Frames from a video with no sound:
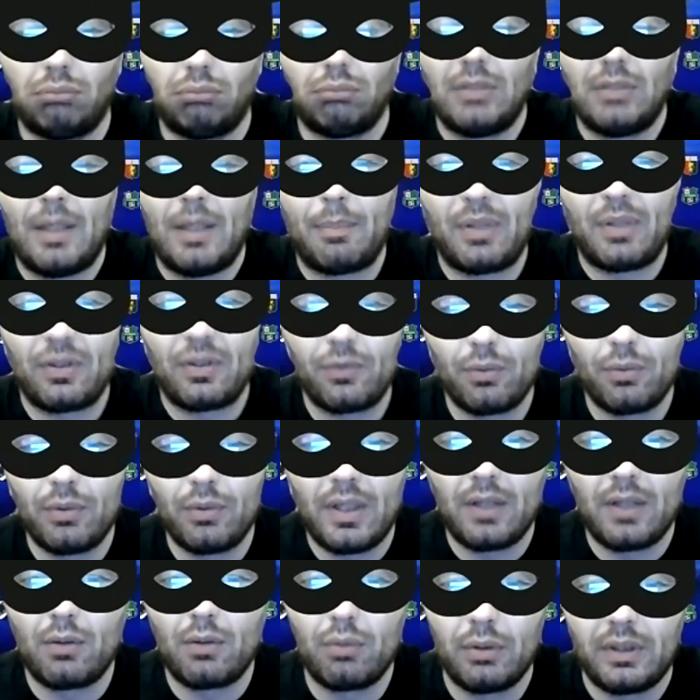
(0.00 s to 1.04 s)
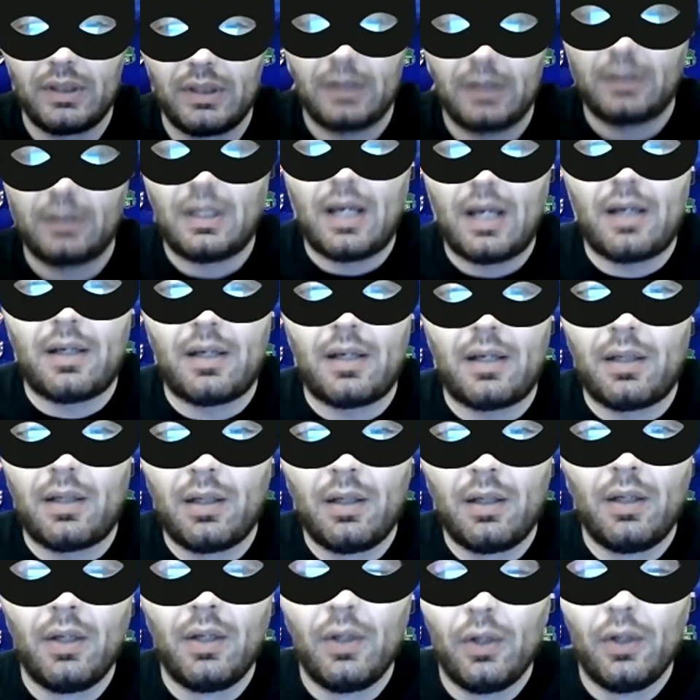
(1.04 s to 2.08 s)
una persona in cui l'ha
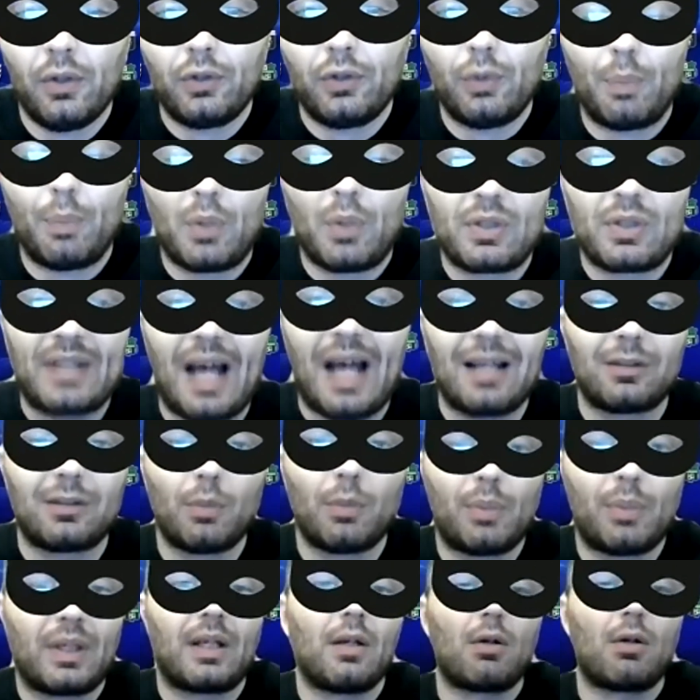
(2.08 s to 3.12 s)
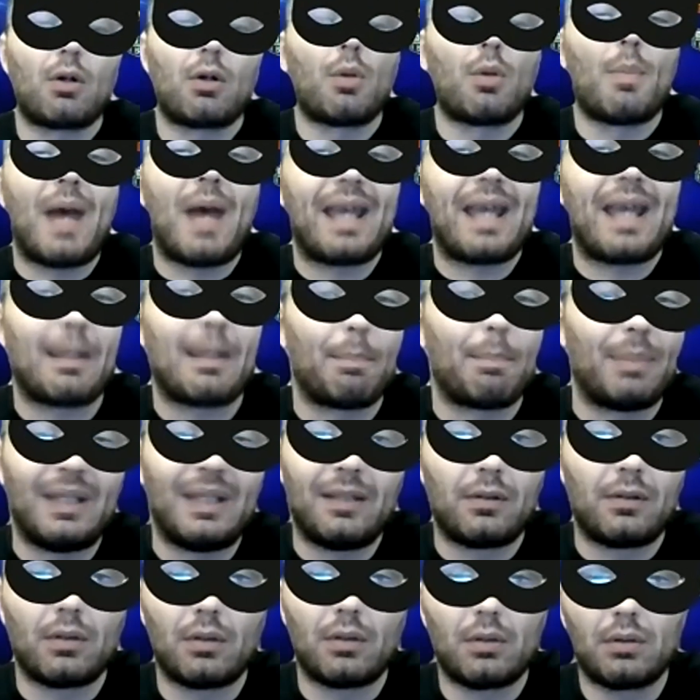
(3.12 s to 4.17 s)
supportato perché non ho mai
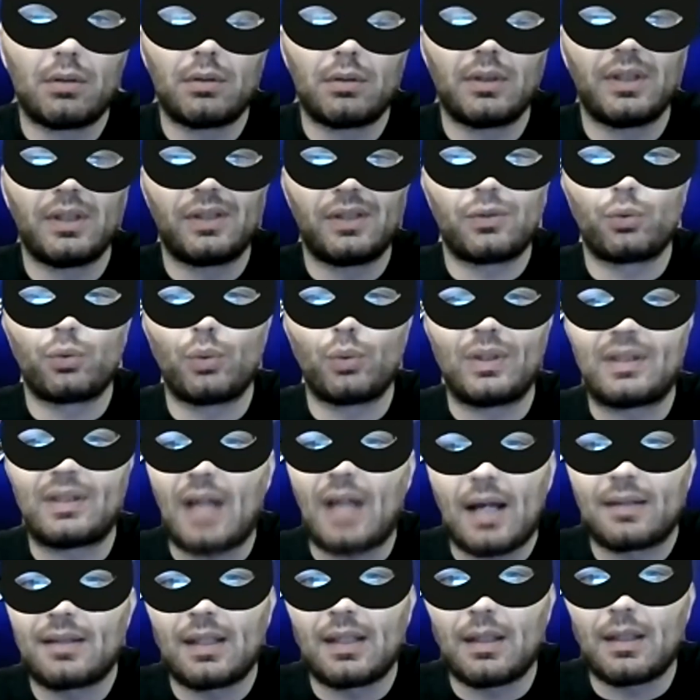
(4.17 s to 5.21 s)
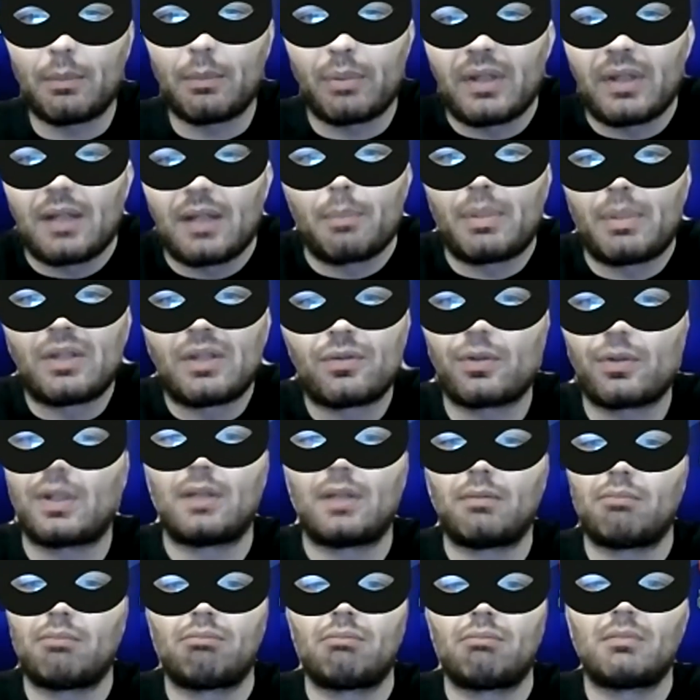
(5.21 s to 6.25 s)
capito le sue tattiche, perché penso
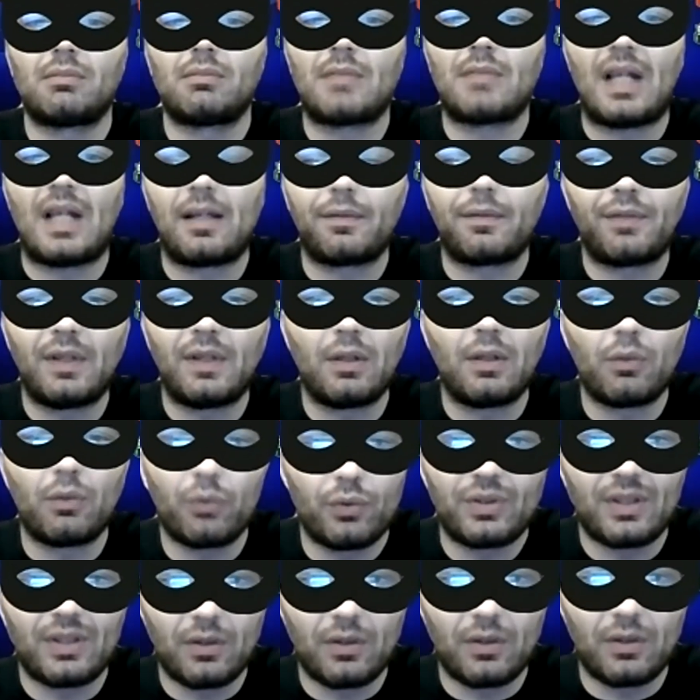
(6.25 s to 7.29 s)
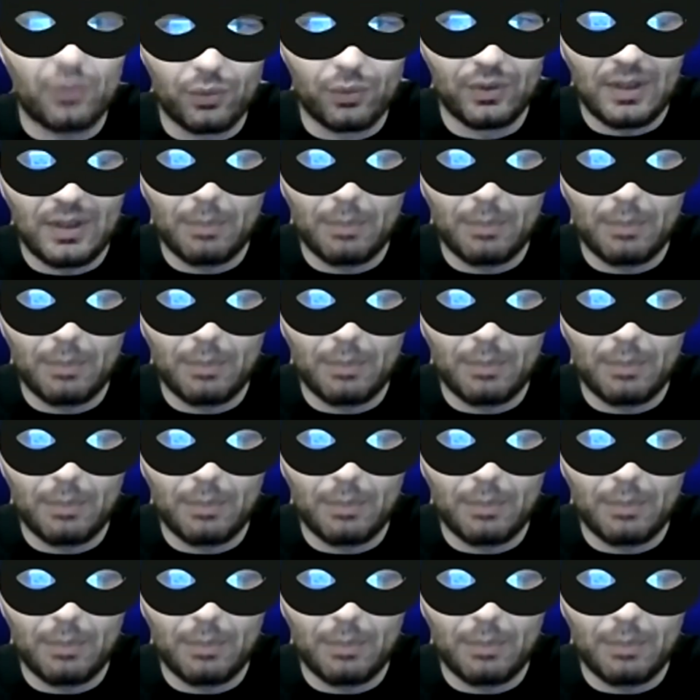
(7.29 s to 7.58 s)
che alla fine non usi nessun